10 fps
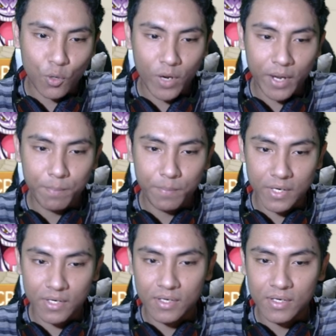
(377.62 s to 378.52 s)

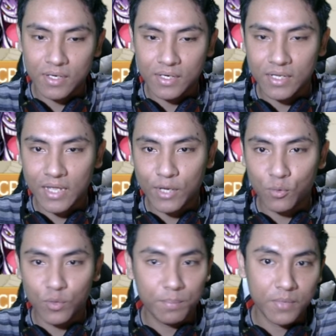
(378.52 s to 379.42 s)
weapon, ini
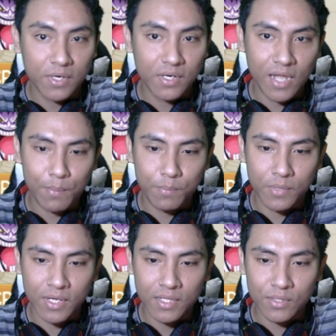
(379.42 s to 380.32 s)
equipment di
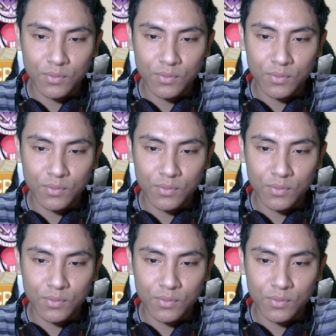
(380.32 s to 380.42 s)
upgrade